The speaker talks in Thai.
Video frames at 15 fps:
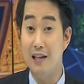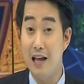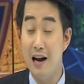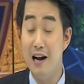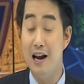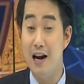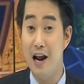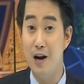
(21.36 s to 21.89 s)
ห
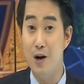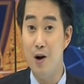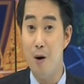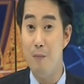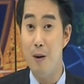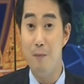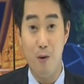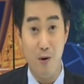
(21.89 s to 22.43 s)
ลาย ๆ ท่านใน
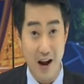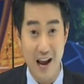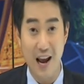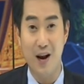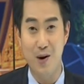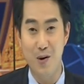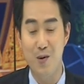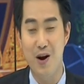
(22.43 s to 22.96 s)
นั้นก็เป็น
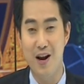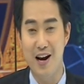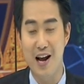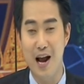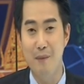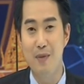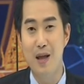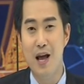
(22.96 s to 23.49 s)
พลเอก
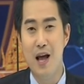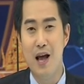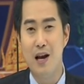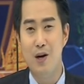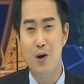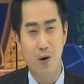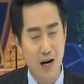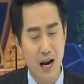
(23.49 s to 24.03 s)
ด้วยนะครับ
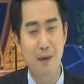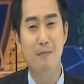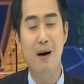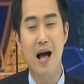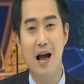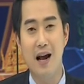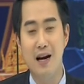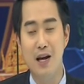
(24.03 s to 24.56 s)
โดด
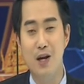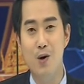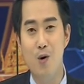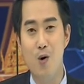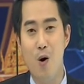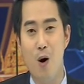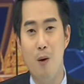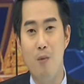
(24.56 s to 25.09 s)
เด่นมาก
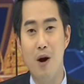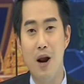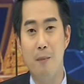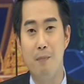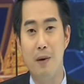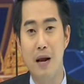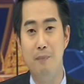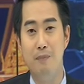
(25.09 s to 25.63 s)
ในยุคของ
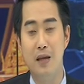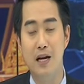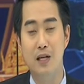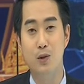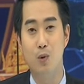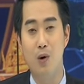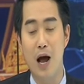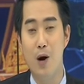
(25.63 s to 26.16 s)
พลเอกเปร
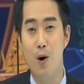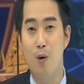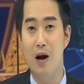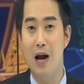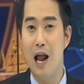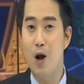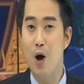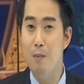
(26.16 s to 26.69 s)
มตินสุ
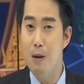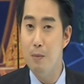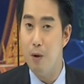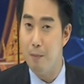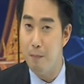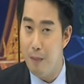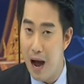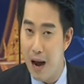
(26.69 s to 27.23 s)
รานนท์และ
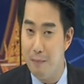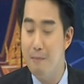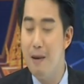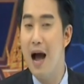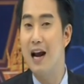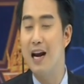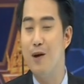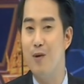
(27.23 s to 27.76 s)
ก็มีบท
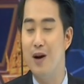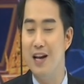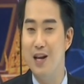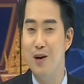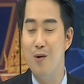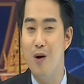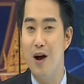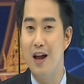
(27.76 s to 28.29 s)
บาทมากใน
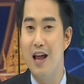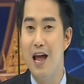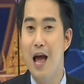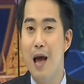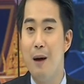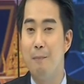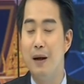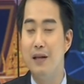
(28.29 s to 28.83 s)
วันนี้ด้
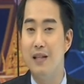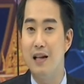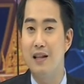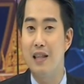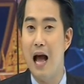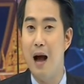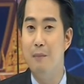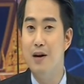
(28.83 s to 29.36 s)
วย
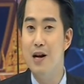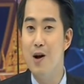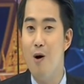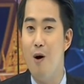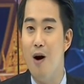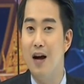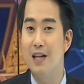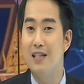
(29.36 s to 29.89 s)
ไปติดตาม
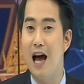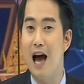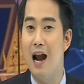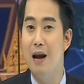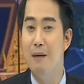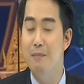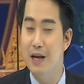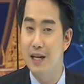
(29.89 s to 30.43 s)
เรื่องของ
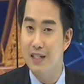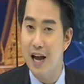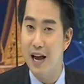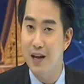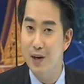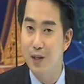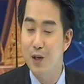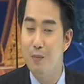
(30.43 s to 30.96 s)
อาจารย์
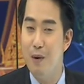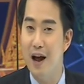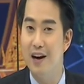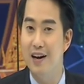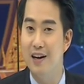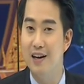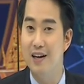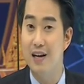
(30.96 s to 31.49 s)
มีชัยริ
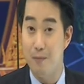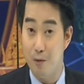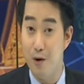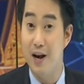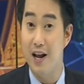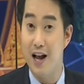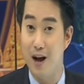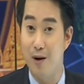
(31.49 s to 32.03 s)
ชุพันธ์
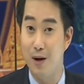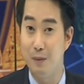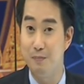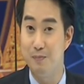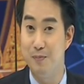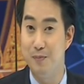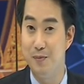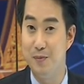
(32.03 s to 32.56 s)
กับคนใน
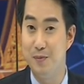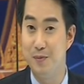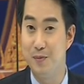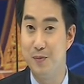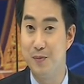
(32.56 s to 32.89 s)
ข่าวครับ พร